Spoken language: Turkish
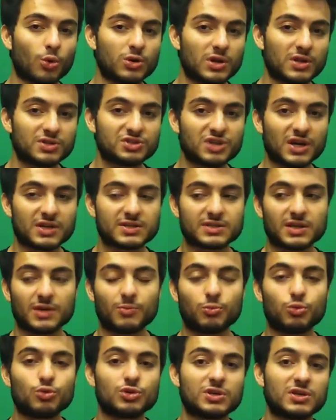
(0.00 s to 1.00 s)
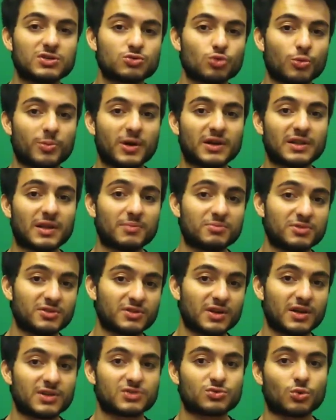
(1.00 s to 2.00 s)
oynanacaksa bu iki stoperden bir
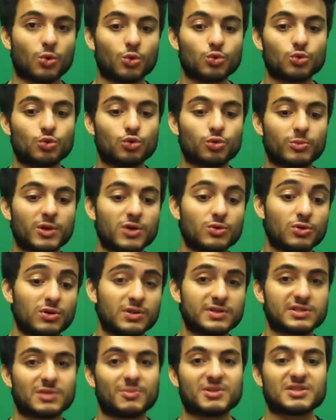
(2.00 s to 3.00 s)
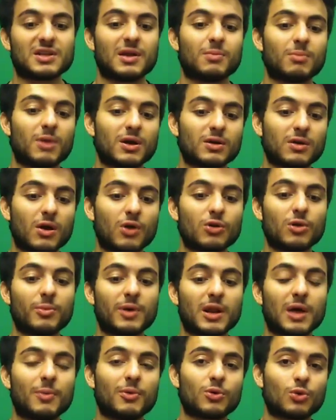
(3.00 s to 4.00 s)
tanesi oyun kurmaya yönelikse mesela Markao ile
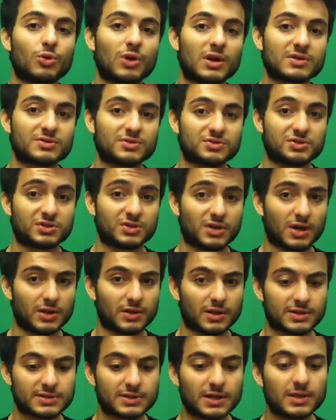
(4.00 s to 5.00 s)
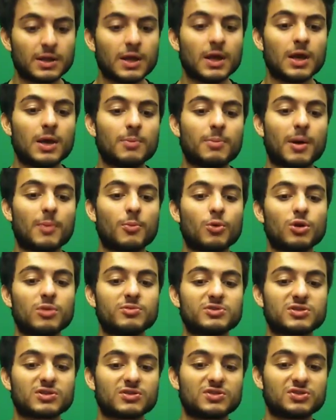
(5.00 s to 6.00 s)
beraber oynarsa Işık Kaan Arslan ben böyle
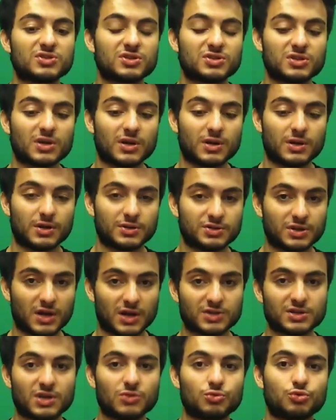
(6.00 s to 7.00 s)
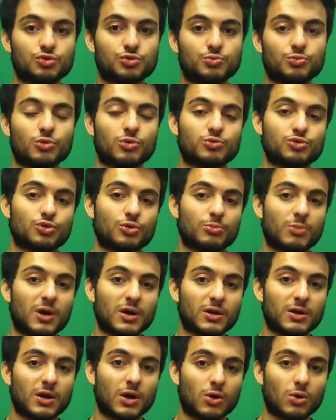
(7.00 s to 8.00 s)
bir sıkıntı çıkacağını düşünmüyorum. Çünkü
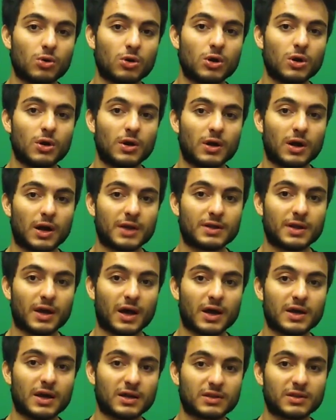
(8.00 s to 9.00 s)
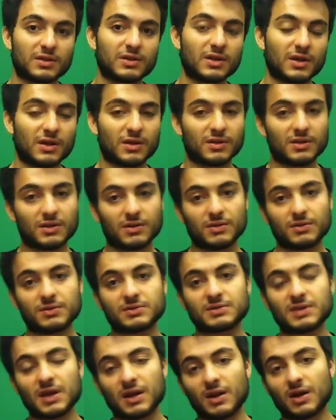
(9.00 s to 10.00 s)
Markao hani ayaklarına
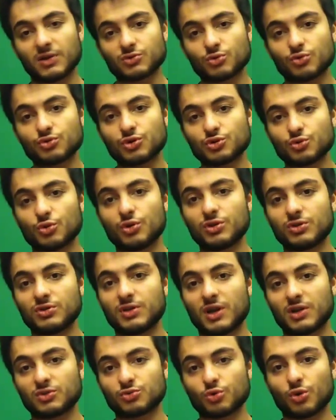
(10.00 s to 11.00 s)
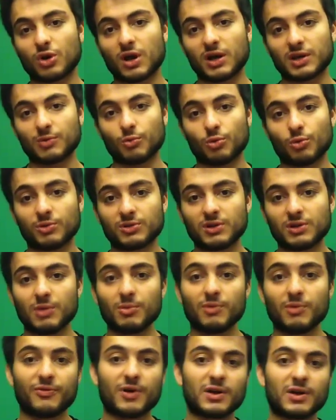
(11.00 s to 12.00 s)
sen az önce söyledin yani çok hakim olmadığını
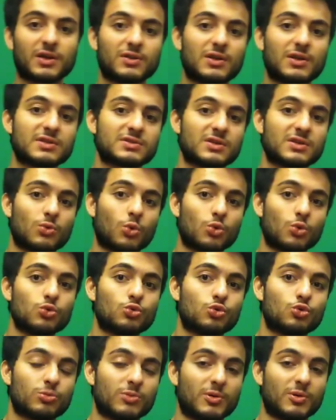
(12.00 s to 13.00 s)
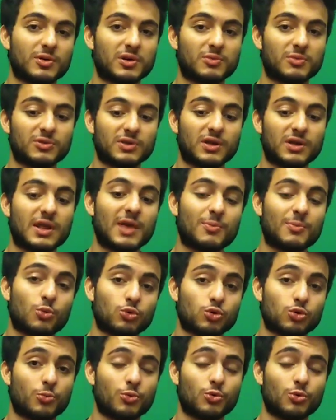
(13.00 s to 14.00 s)
ama fark edersen oyun kurma bakımından
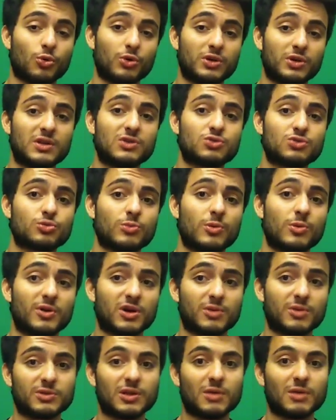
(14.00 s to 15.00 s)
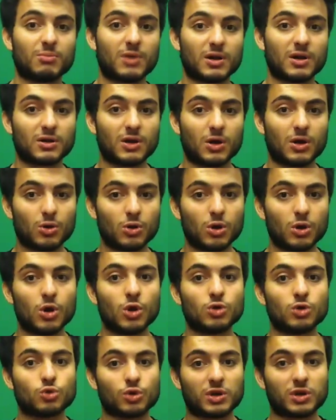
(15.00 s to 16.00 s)
hep topu ileri sürme bakımından Markao
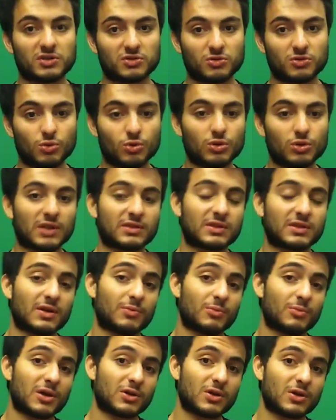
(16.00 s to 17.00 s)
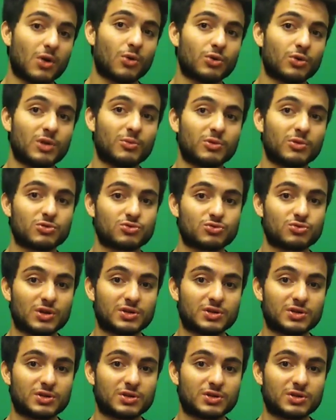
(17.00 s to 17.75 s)
çok etkili oluyor. Hatta Markao ben o noktada